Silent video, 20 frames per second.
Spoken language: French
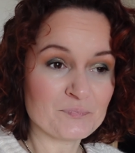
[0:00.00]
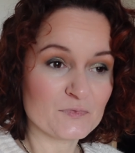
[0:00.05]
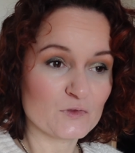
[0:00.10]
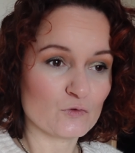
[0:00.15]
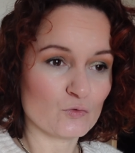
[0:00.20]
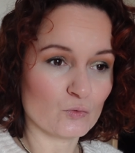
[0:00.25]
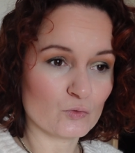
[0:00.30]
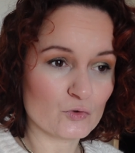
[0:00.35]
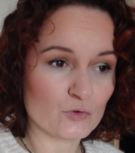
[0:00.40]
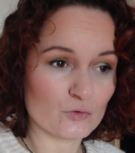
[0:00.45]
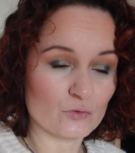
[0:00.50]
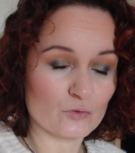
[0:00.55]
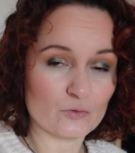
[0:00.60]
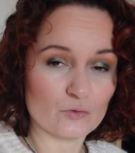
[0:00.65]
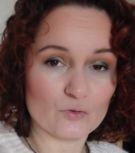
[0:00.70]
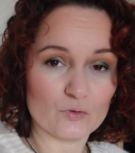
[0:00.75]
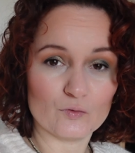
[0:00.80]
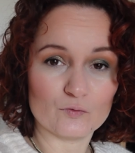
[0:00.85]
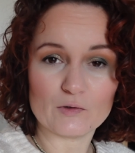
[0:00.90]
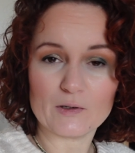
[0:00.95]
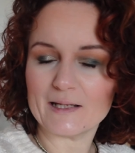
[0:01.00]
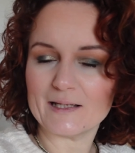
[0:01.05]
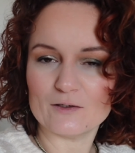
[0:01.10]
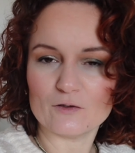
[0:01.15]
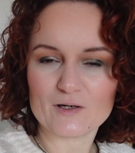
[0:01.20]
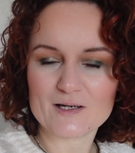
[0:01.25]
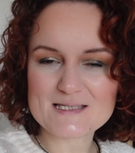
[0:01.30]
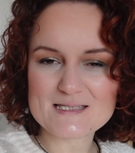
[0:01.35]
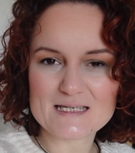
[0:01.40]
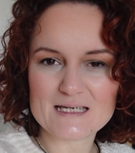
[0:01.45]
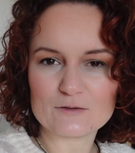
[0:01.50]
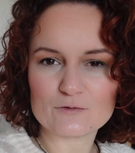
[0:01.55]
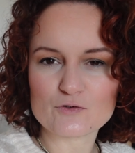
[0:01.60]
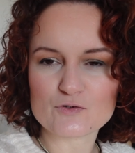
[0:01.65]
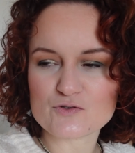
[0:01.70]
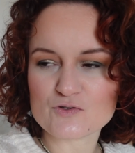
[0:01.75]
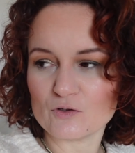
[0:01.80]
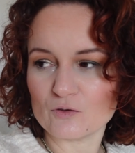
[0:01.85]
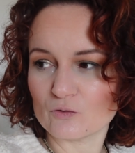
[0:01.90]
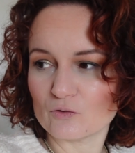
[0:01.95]
Donc voilà, il en reste
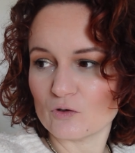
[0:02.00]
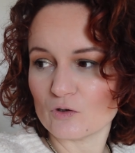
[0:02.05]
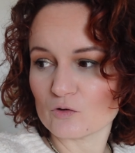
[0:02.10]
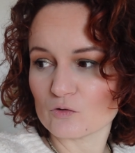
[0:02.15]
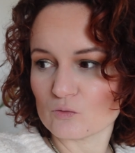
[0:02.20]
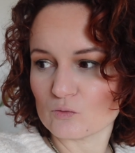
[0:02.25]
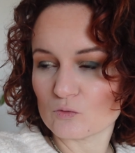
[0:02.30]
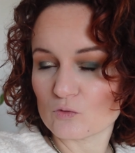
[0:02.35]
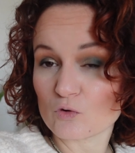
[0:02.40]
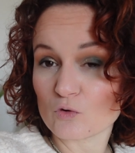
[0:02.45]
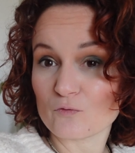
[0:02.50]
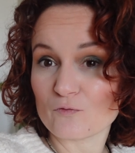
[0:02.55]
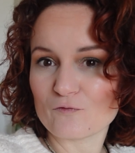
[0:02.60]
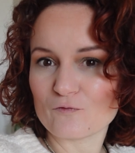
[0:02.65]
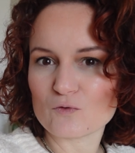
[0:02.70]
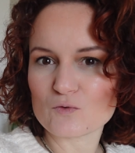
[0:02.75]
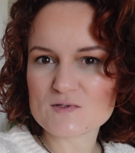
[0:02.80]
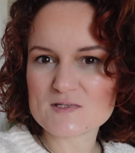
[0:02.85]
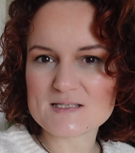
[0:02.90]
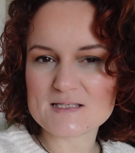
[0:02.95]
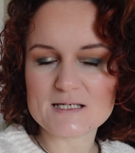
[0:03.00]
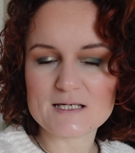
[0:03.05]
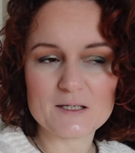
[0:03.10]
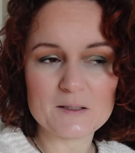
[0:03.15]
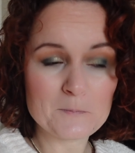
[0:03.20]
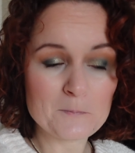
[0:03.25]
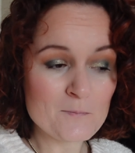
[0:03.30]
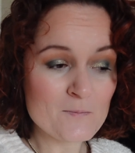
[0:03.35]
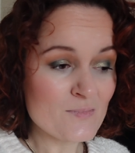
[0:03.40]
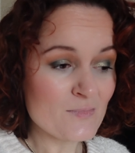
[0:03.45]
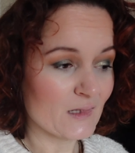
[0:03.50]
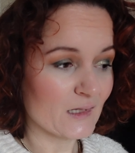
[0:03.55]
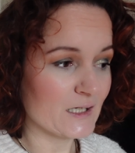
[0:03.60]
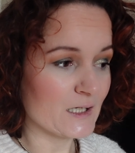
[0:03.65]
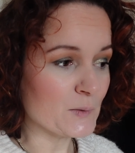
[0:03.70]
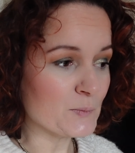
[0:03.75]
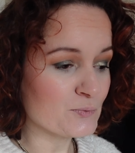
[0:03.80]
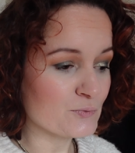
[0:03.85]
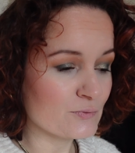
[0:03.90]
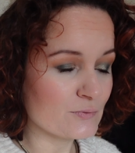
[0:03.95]
quelques-uns encore, donc foncez.
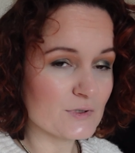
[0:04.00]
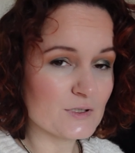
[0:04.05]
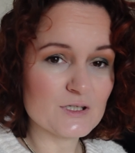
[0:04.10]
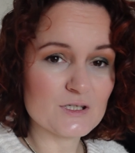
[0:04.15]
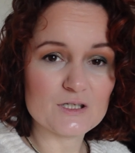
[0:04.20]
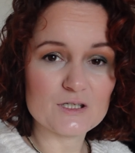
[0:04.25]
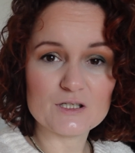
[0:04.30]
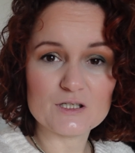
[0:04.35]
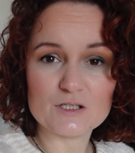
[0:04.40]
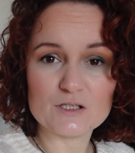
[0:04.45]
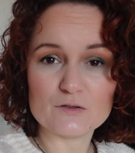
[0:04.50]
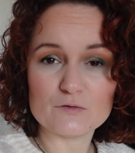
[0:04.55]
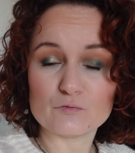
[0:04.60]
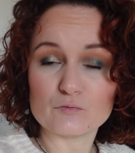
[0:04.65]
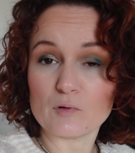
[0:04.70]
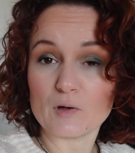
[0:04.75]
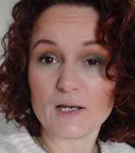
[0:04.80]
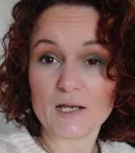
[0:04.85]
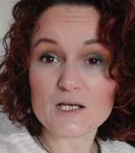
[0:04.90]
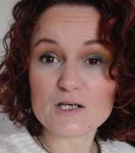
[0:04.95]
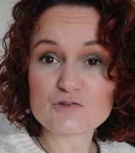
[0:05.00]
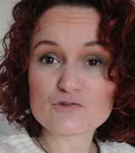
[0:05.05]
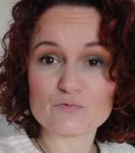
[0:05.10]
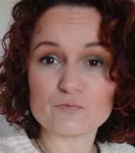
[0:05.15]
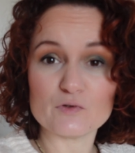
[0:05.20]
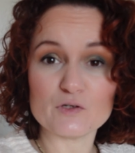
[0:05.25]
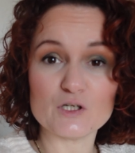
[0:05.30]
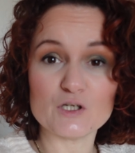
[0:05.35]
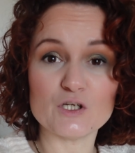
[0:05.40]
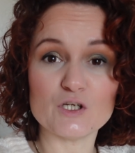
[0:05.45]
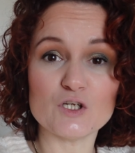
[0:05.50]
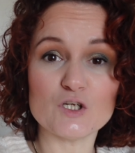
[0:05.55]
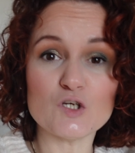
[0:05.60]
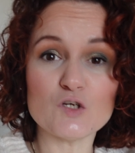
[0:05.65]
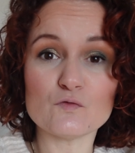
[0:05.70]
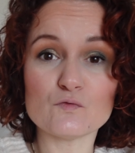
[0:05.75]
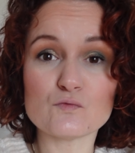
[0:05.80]
Et puis voilà, je vais